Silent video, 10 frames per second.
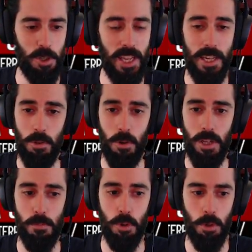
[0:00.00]

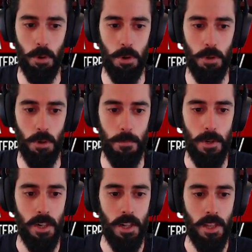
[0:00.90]
Territories modunu oynuyorum.
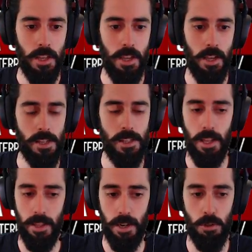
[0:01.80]
E,
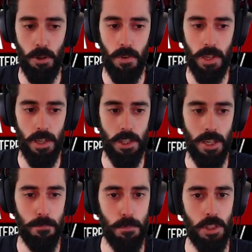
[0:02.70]
standart server'a giriş
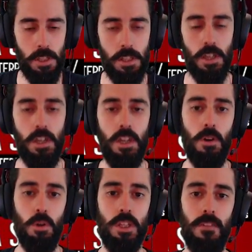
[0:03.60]
yapmışız.
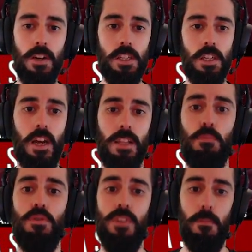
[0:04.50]
O savaş
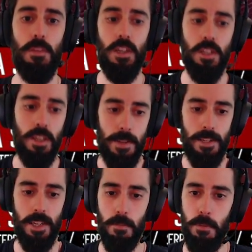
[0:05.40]
atmosferini bize
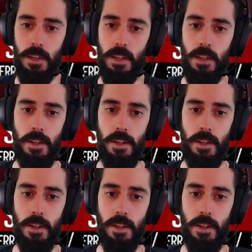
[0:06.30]
yaşatabilecek mi?